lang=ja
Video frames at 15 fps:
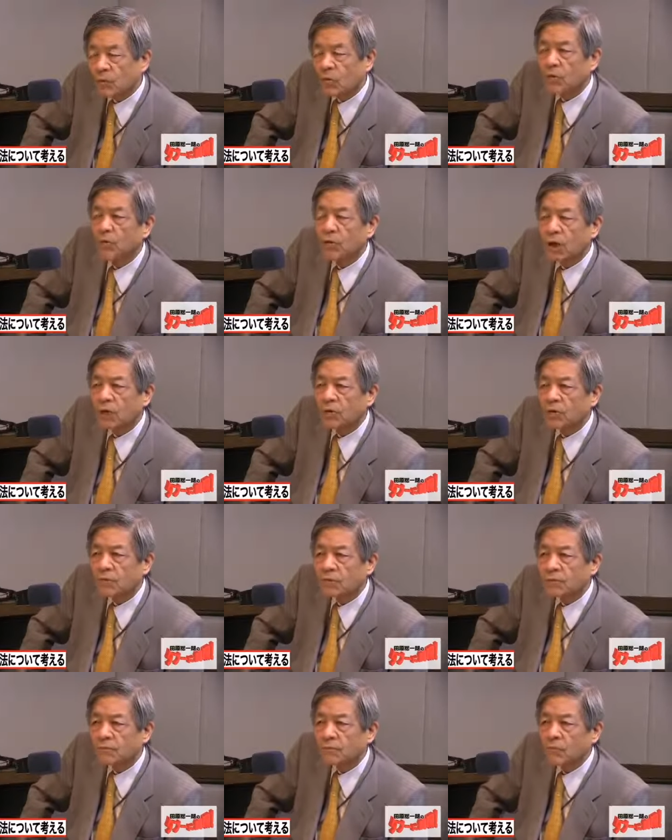ここなんで
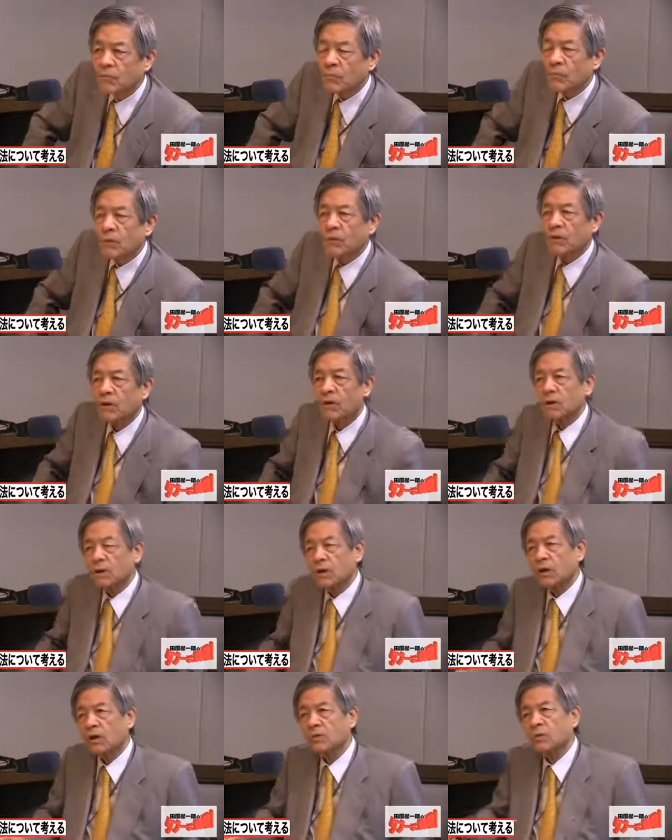すよだか
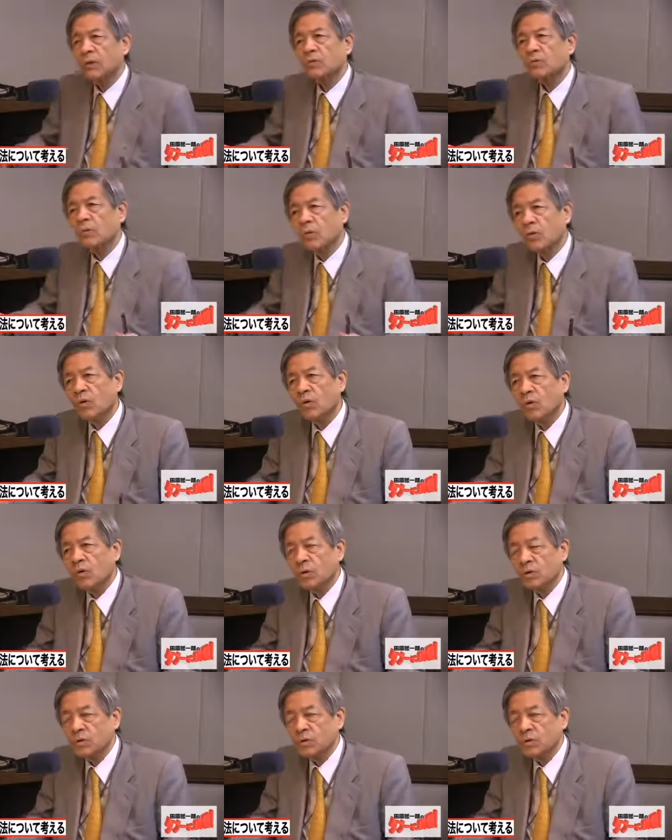ら戦後